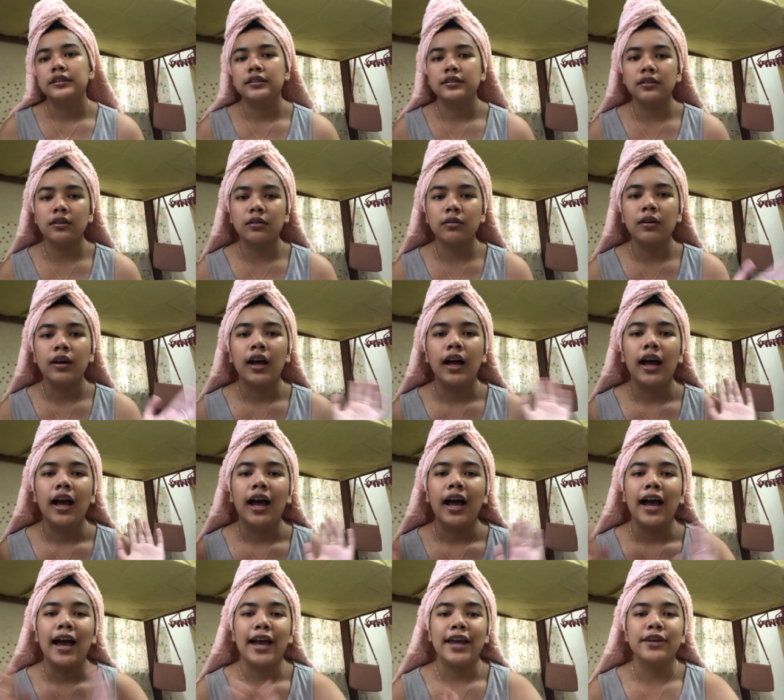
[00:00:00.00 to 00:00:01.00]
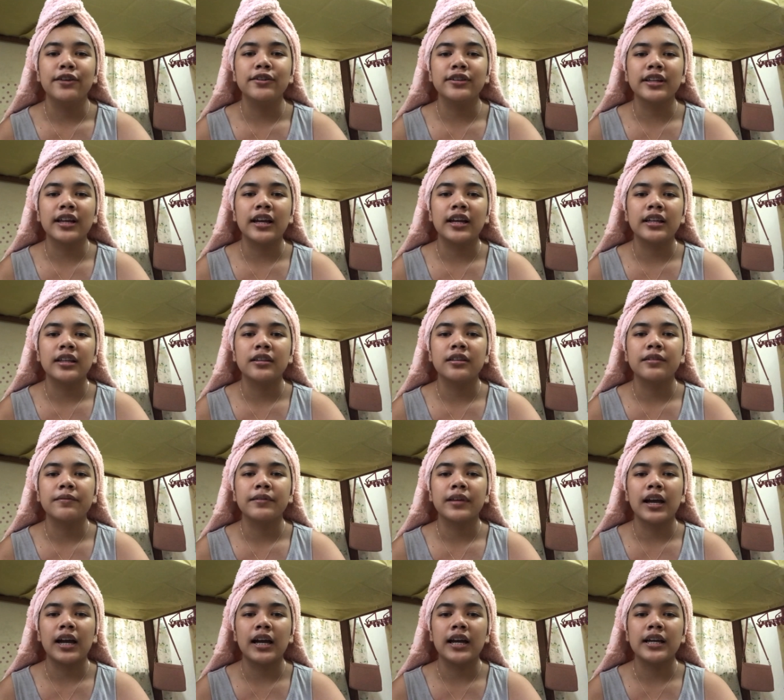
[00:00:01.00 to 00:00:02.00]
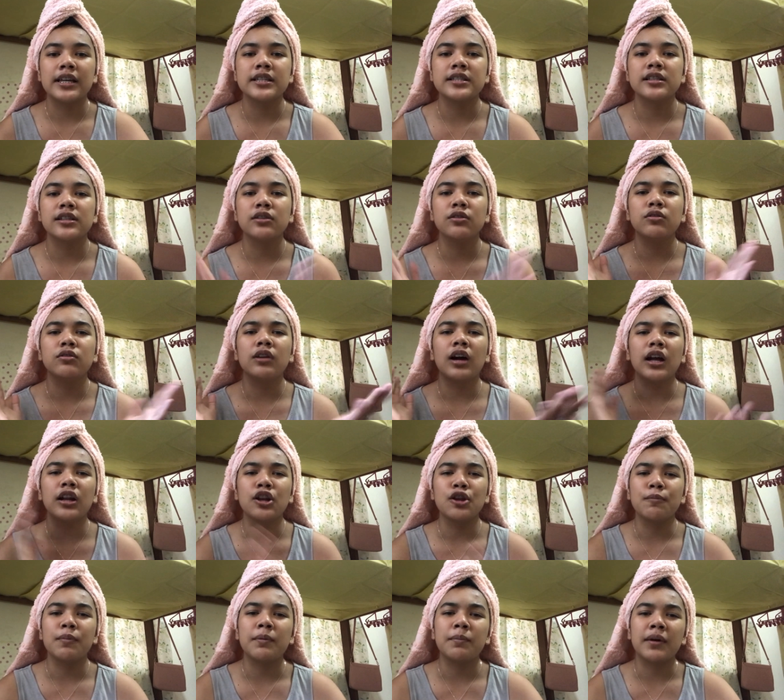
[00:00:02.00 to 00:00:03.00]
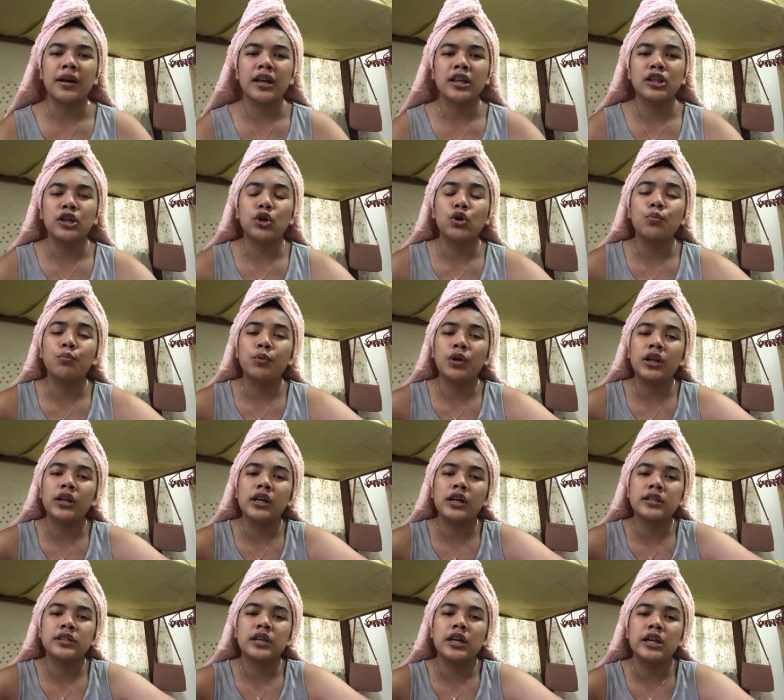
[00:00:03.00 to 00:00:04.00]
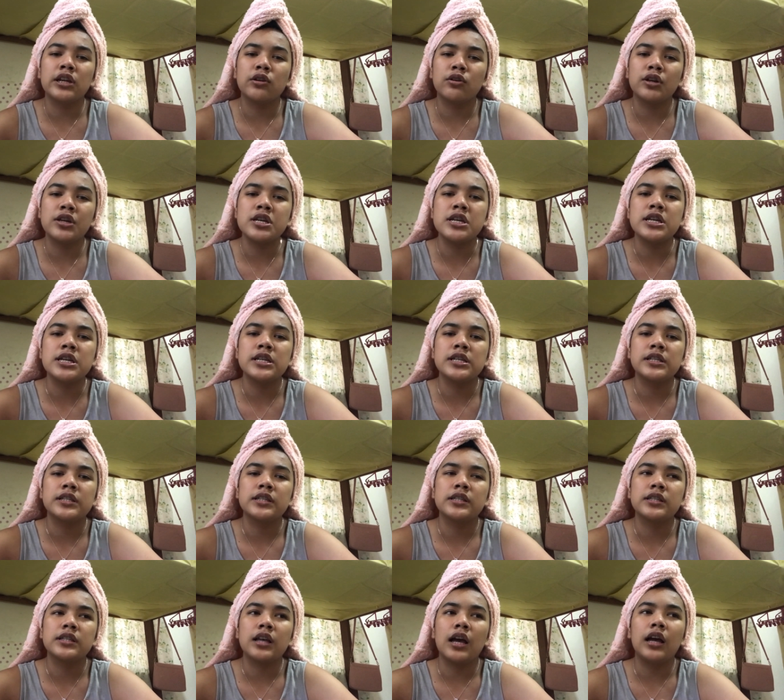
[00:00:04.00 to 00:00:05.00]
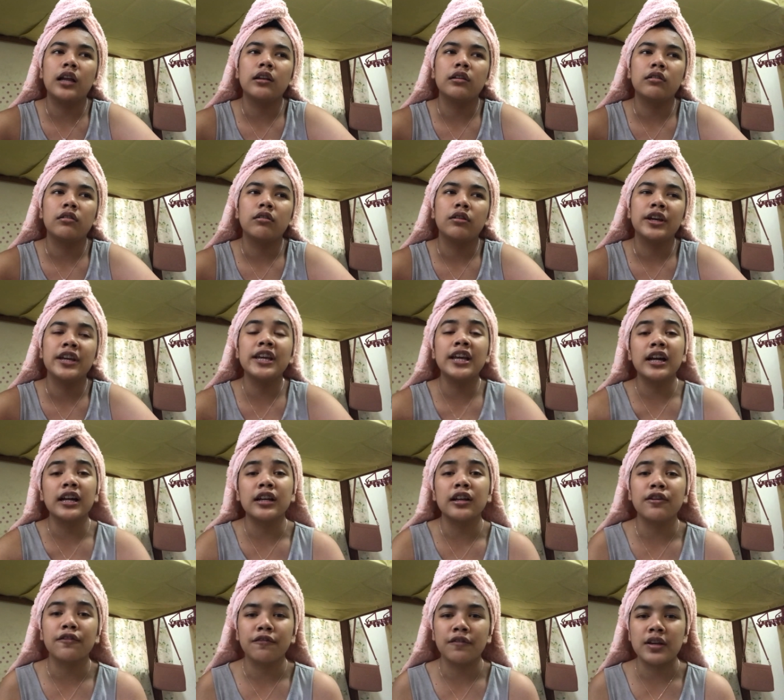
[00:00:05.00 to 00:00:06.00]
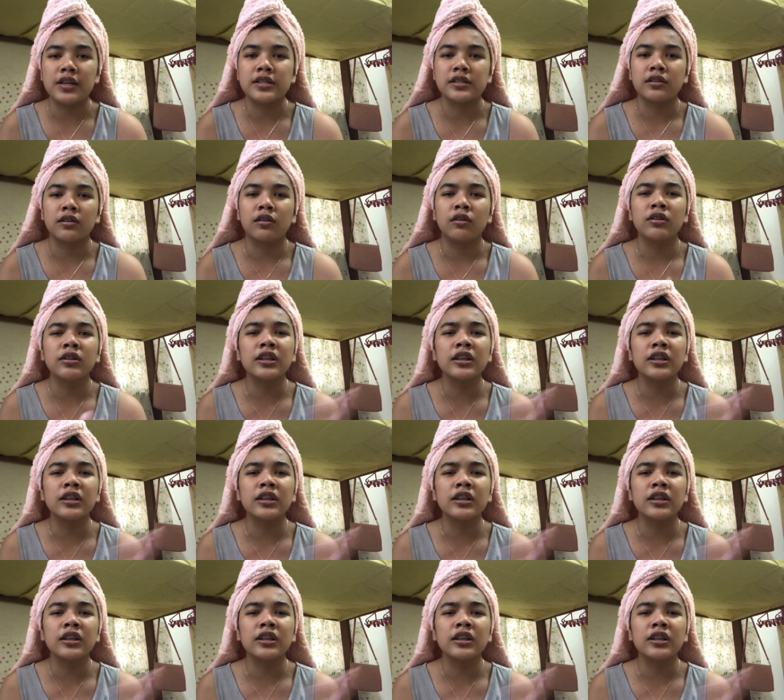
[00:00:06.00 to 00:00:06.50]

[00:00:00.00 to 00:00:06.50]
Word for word: So, ayun nga guys, yung ano ipapakita kong product sa inyo is ano, hiyang ng face ko.